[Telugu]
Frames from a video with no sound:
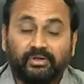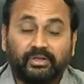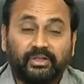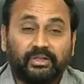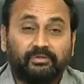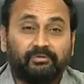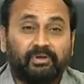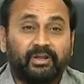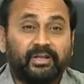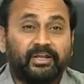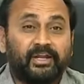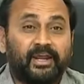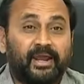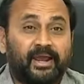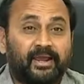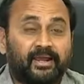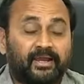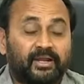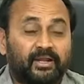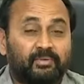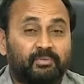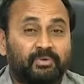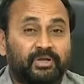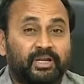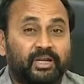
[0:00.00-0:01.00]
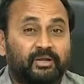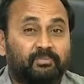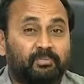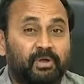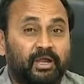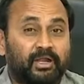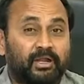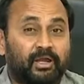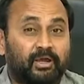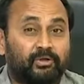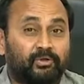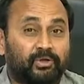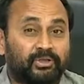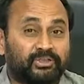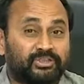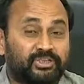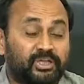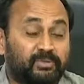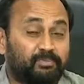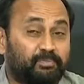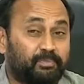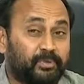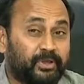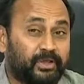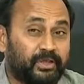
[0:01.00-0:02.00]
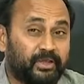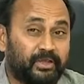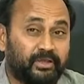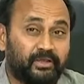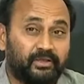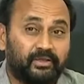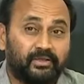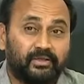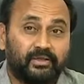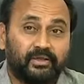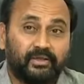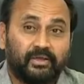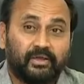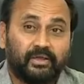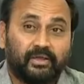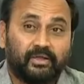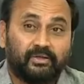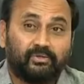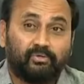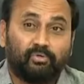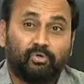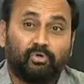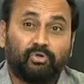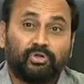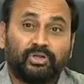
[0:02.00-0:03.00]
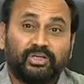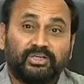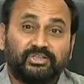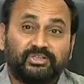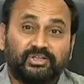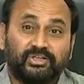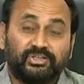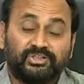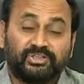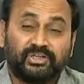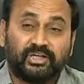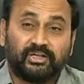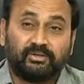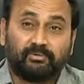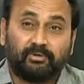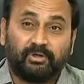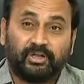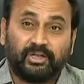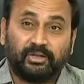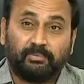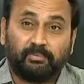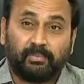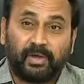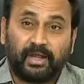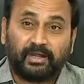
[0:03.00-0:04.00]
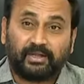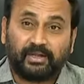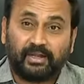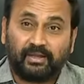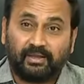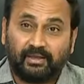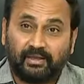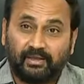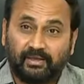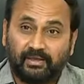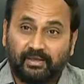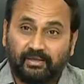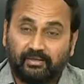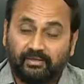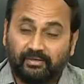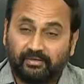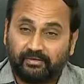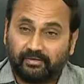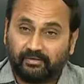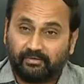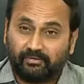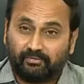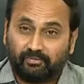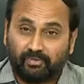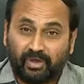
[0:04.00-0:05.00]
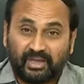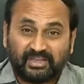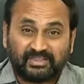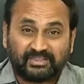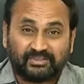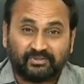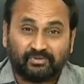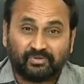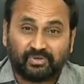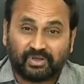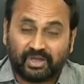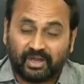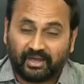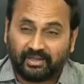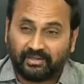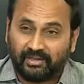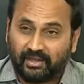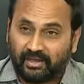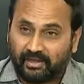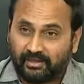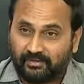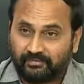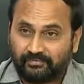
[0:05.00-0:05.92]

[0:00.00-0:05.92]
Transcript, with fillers: ఇవన్నీ అక్రమ నిర్మాణాలు అని చెప్పి నోటీసులు ఇచ్చినటువంటి మాట వాస్తవం కాదా